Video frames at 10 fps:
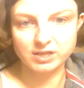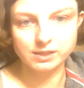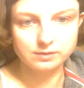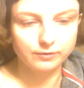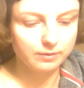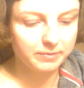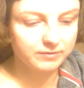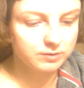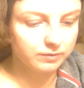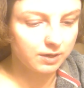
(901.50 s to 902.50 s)
jaka jest Twoja
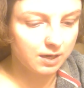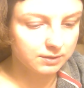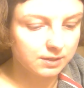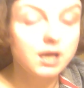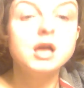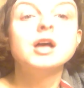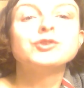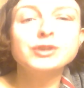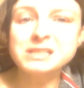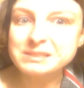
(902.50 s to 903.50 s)
prawdziwa reakcja.
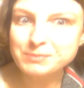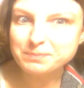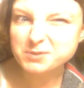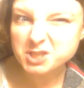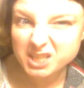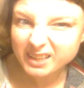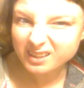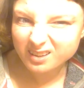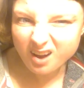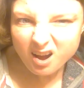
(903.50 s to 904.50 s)
To jest mi
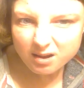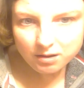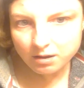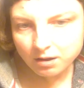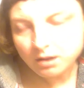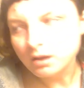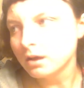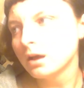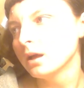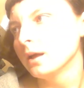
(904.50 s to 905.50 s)
przykro,
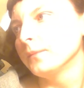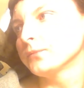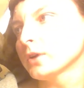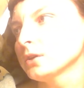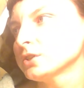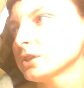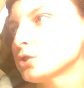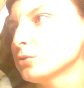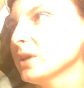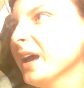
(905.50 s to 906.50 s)
to się
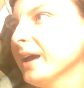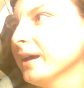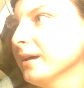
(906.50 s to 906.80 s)
czuję